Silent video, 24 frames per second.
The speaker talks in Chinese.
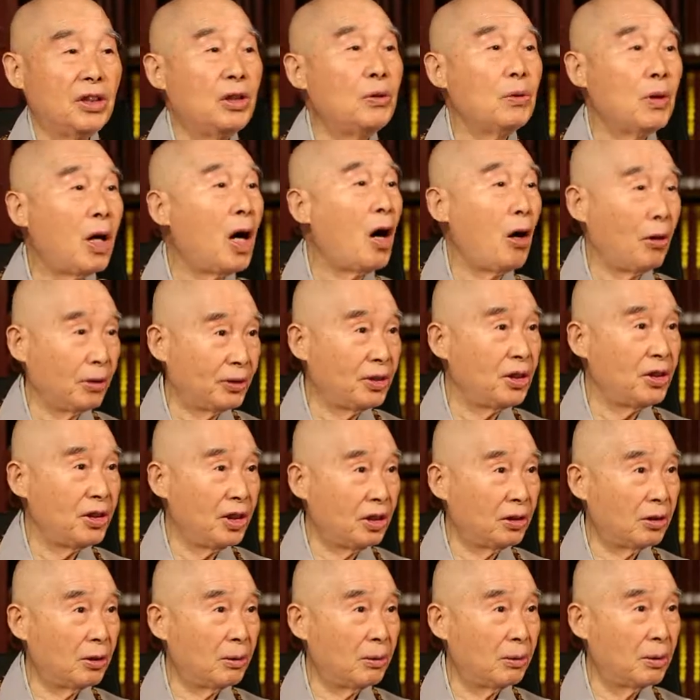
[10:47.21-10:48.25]
你有好的
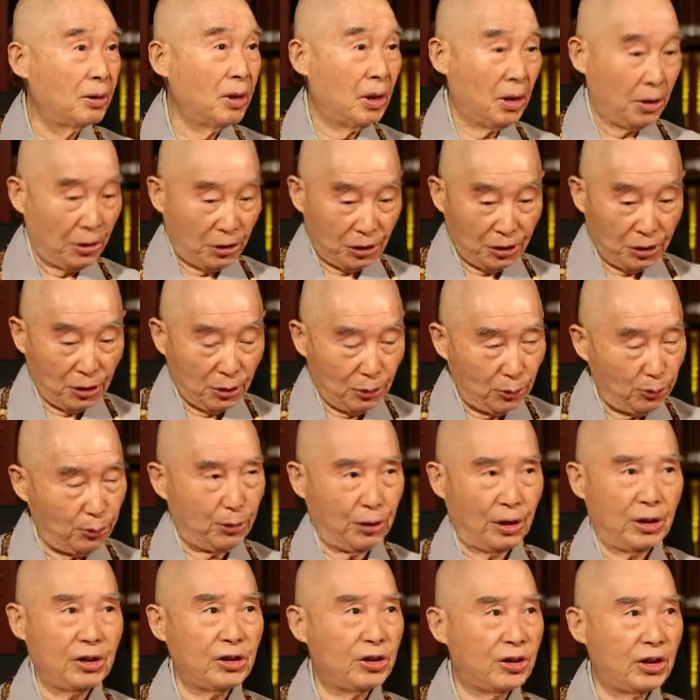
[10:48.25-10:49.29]
念头，你
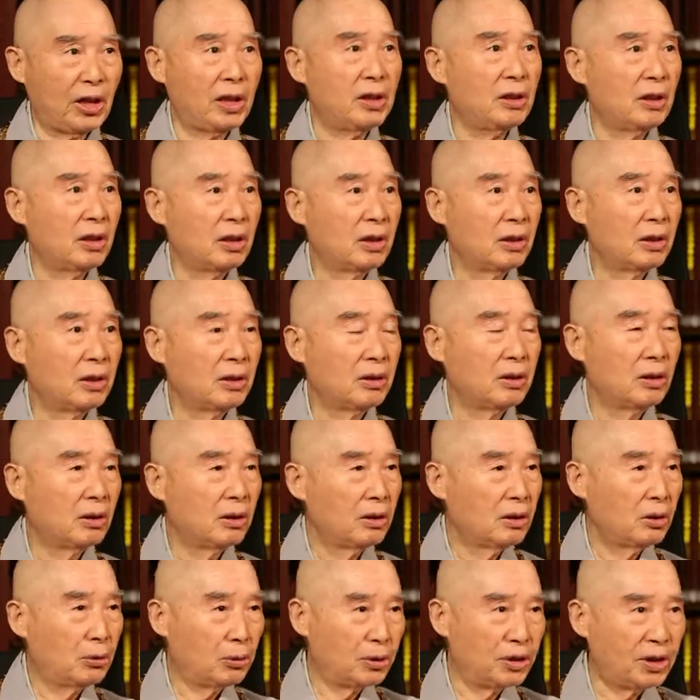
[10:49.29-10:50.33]
全身
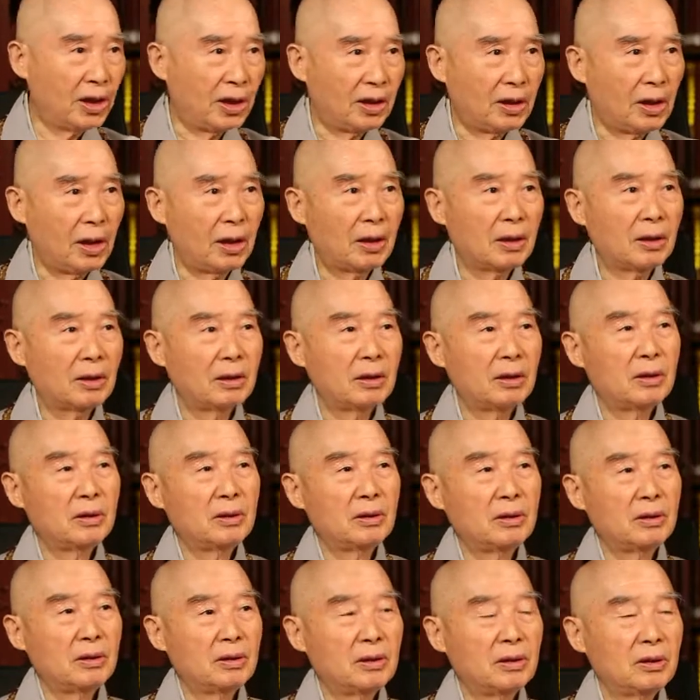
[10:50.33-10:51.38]
都健
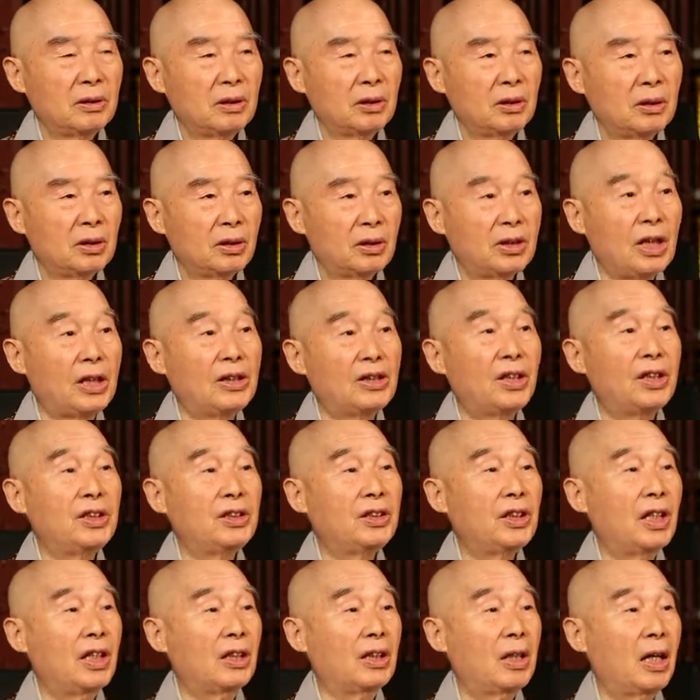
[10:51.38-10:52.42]
康，身
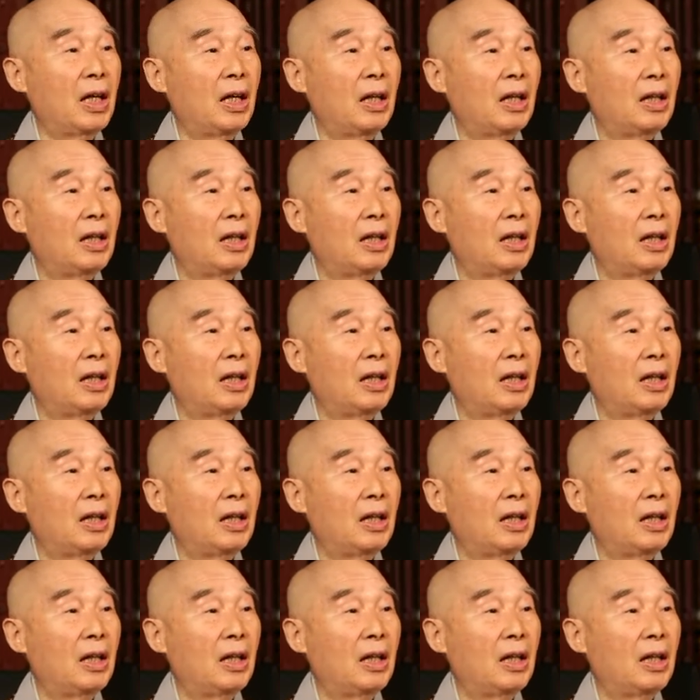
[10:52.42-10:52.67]
心健